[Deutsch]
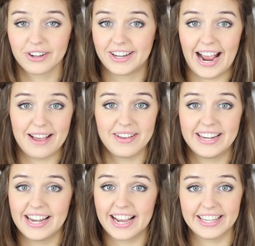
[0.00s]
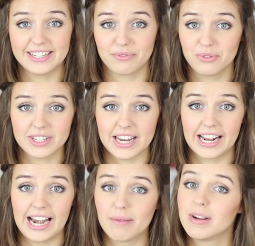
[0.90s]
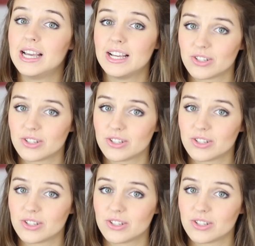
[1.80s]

Von daher, wenn ihr lackierte Fußnägel habt,